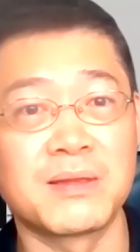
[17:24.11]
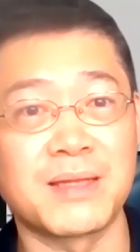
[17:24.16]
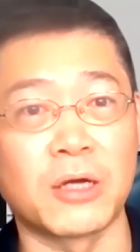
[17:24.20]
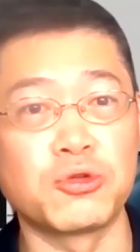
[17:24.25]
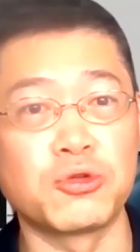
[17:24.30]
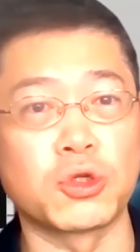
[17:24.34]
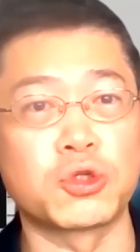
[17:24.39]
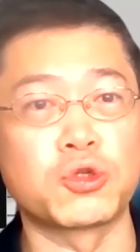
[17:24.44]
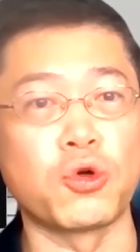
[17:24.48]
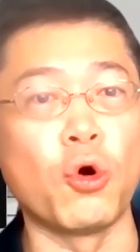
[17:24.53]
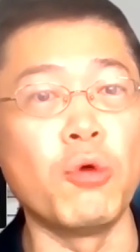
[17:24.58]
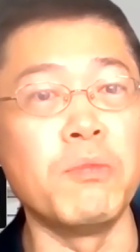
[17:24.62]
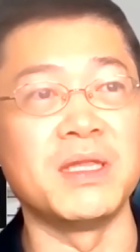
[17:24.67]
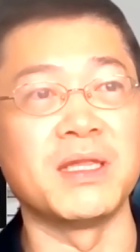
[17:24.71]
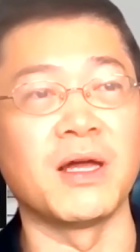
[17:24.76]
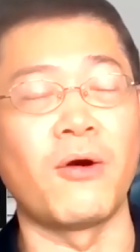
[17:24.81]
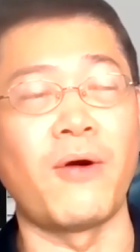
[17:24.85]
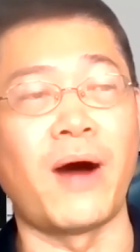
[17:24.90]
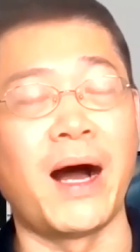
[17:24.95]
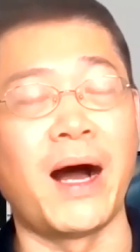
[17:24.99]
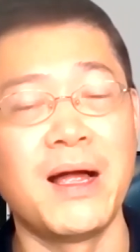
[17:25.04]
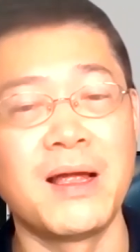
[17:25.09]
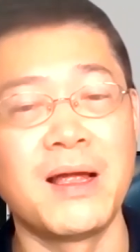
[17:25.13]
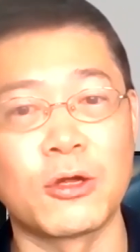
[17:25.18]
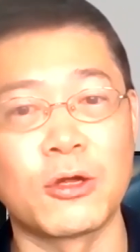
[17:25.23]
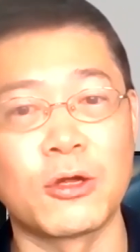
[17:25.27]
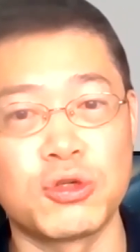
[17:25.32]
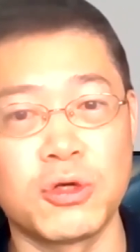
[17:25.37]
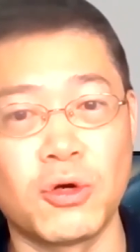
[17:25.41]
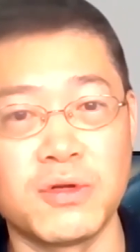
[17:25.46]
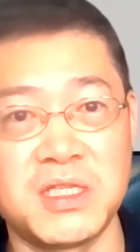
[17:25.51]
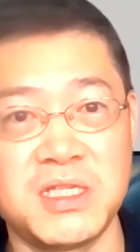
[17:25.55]
当做聪明的话，
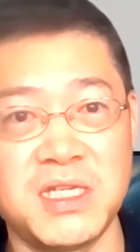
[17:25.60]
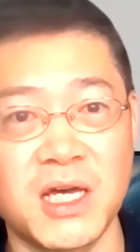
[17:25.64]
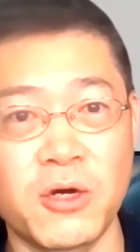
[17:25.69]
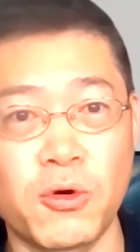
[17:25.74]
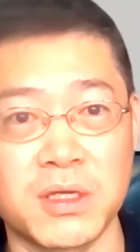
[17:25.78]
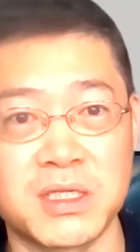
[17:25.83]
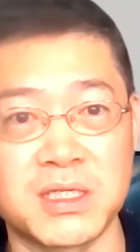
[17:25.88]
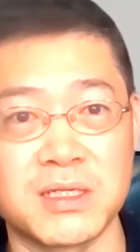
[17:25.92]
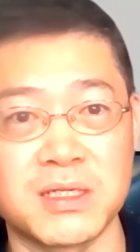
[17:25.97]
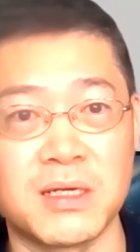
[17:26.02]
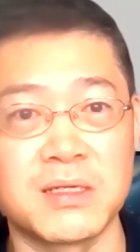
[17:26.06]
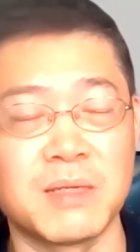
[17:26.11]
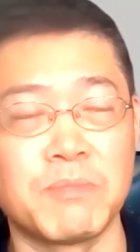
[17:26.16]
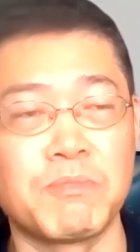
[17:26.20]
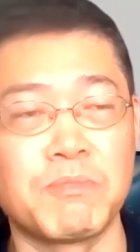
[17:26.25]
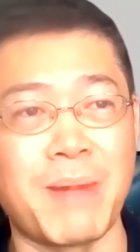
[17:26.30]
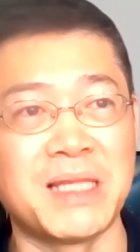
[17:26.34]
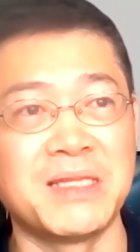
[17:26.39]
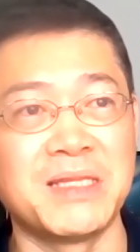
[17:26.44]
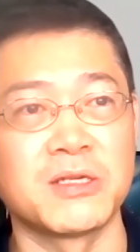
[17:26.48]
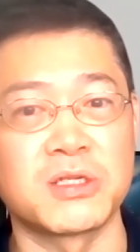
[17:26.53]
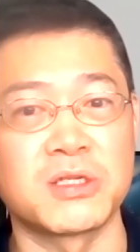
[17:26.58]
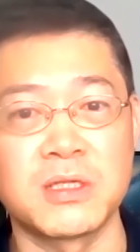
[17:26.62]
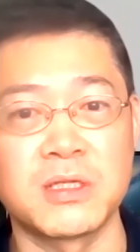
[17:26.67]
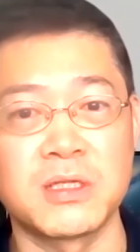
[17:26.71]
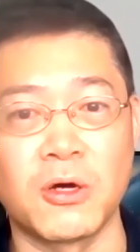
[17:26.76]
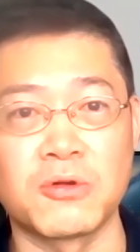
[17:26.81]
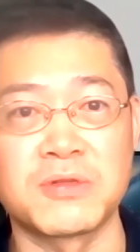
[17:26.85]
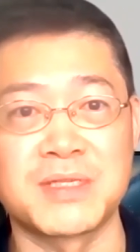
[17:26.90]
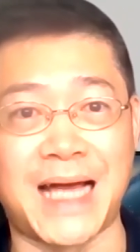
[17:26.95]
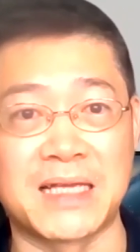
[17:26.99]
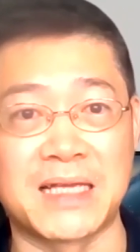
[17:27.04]
那最后结果只能是搬着石
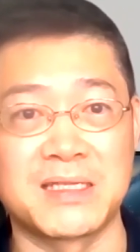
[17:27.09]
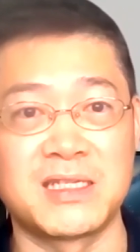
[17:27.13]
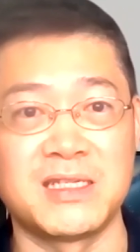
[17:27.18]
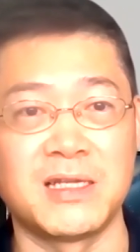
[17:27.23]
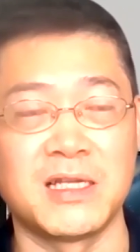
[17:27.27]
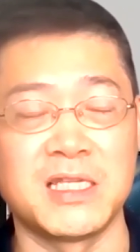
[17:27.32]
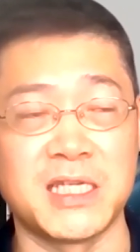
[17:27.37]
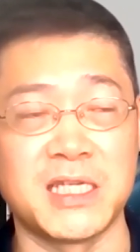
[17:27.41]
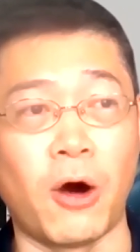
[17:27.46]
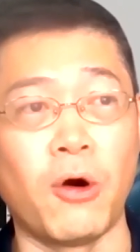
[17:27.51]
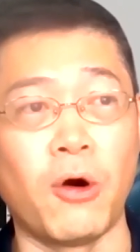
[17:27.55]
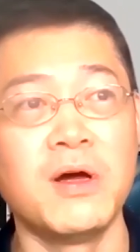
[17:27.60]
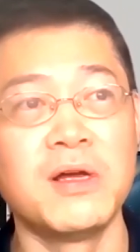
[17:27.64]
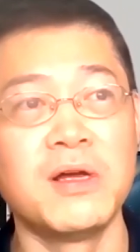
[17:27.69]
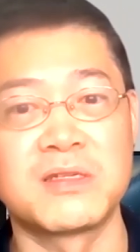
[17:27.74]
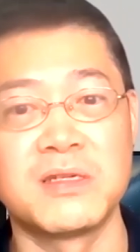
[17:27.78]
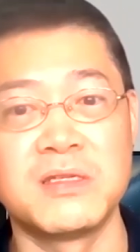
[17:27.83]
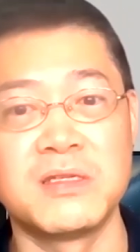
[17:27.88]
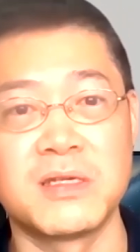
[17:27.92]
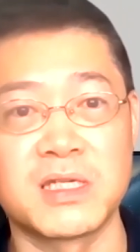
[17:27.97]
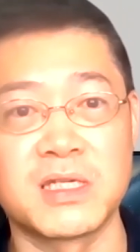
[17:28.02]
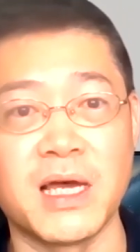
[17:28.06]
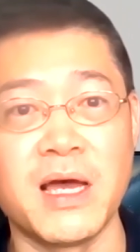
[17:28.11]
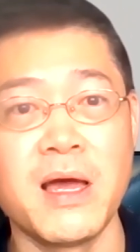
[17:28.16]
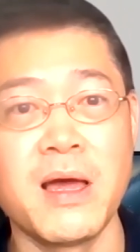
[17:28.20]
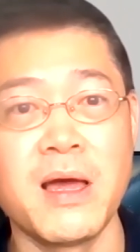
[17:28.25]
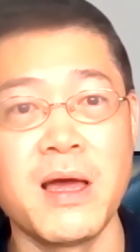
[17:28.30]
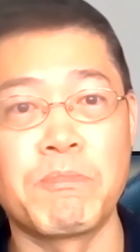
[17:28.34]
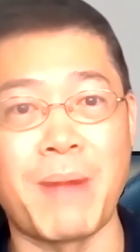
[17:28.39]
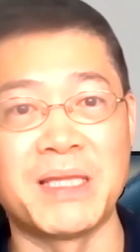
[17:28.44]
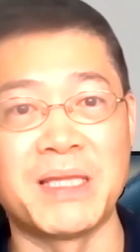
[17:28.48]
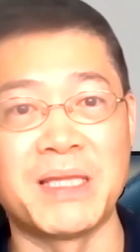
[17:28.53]
头砸自己的脚，甚至是
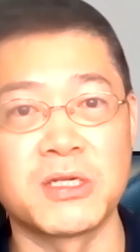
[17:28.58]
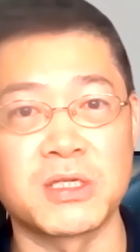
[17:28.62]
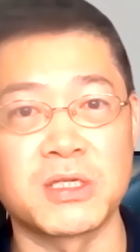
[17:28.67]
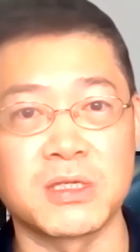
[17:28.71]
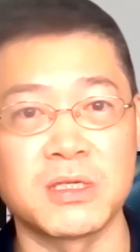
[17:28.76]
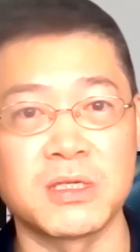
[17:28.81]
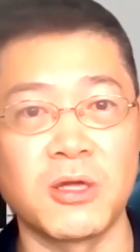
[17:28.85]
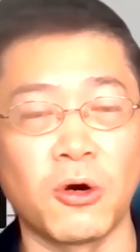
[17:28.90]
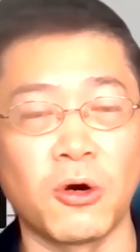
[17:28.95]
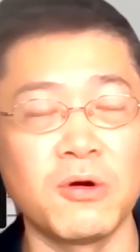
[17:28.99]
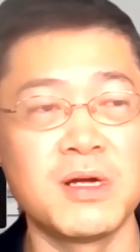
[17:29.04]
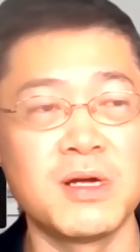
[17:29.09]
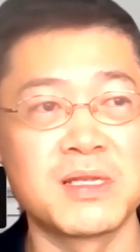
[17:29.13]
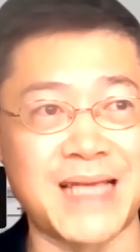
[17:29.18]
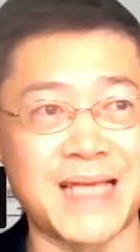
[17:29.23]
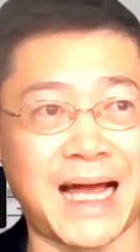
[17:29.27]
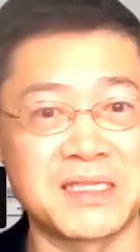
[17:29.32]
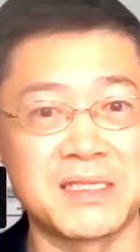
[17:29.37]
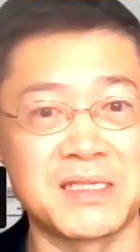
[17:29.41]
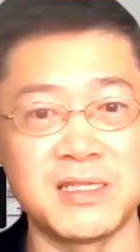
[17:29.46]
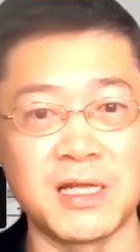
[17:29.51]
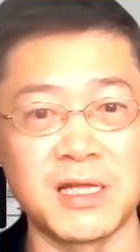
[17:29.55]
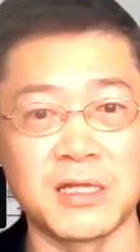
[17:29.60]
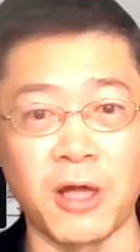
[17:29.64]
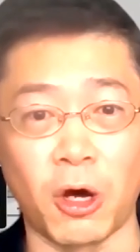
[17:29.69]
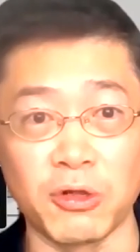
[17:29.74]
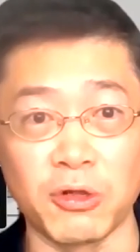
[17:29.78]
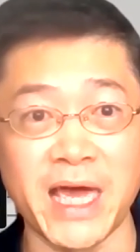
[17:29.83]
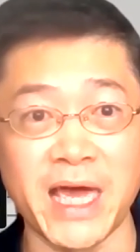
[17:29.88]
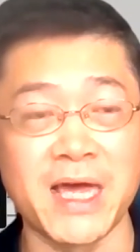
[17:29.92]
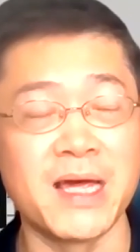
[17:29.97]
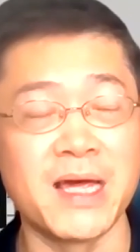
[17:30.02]
搬着石头砸自己的
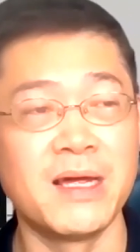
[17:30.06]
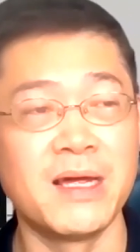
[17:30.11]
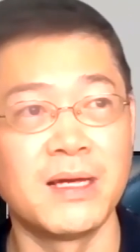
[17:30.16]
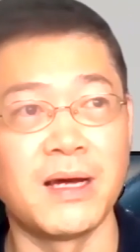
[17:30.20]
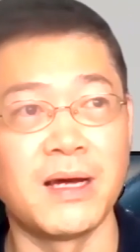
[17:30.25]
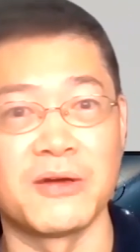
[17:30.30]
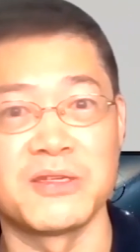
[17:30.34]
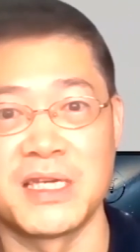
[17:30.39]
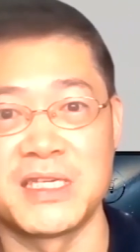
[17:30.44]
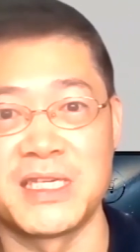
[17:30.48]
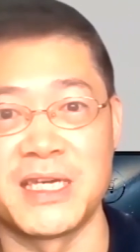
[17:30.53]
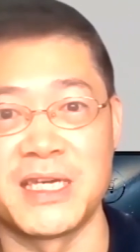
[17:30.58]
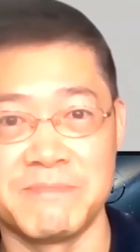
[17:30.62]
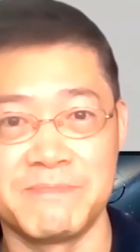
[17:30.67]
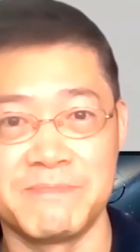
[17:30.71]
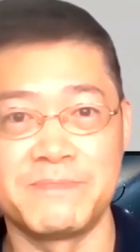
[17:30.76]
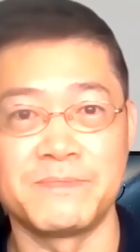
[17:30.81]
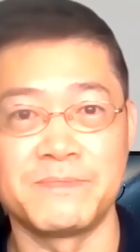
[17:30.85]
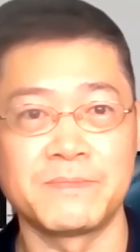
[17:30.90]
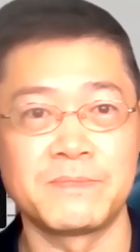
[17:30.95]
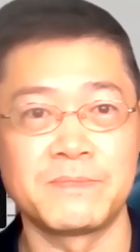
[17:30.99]
脑袋。好，谢谢。